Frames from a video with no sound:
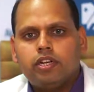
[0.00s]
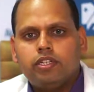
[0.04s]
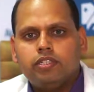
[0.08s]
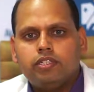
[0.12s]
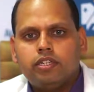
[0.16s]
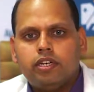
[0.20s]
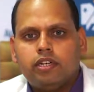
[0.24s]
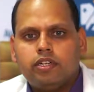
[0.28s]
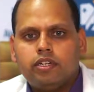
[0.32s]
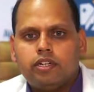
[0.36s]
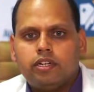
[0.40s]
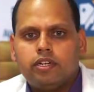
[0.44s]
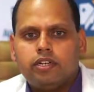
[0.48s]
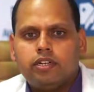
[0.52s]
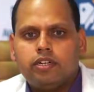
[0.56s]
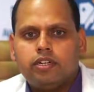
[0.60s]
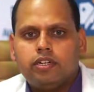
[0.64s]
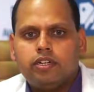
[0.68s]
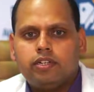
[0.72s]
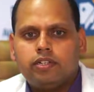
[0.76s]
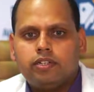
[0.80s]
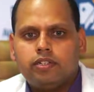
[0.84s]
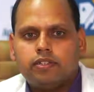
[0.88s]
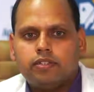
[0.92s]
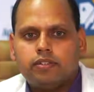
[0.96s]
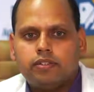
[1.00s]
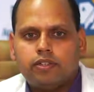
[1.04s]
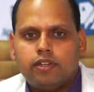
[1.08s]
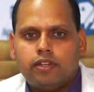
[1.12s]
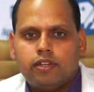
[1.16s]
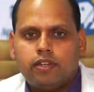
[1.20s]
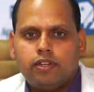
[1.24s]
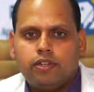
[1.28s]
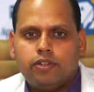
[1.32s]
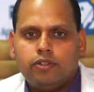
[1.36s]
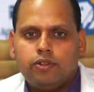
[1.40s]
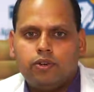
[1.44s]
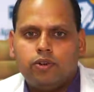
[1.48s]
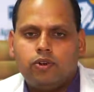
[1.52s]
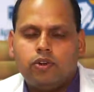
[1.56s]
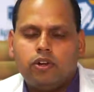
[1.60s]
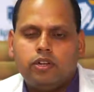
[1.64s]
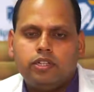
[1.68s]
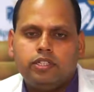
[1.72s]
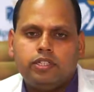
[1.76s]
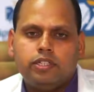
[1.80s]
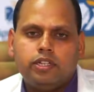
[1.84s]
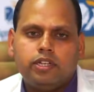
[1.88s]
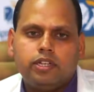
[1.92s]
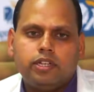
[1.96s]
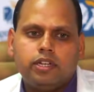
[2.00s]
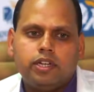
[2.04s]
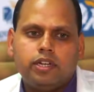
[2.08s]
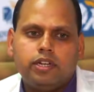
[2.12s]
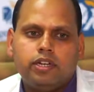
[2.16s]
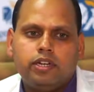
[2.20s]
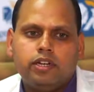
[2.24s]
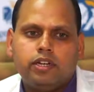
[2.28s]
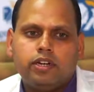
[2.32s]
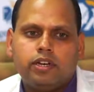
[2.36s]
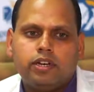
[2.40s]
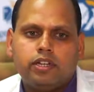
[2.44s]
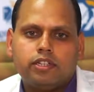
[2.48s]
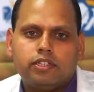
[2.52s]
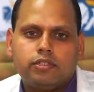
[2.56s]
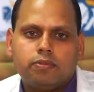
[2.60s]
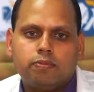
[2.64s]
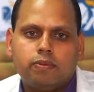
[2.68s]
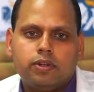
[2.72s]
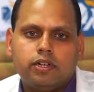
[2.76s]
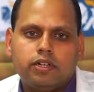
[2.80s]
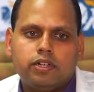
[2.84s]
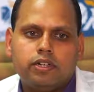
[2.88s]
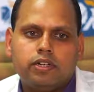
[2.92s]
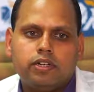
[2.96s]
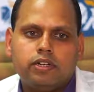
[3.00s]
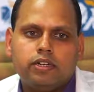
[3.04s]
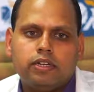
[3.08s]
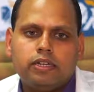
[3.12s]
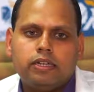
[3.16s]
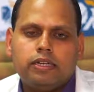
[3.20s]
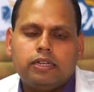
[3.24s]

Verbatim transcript: कंसल्टेंट यूरोलॉजी एंड किडनी ट्रांसप्लांट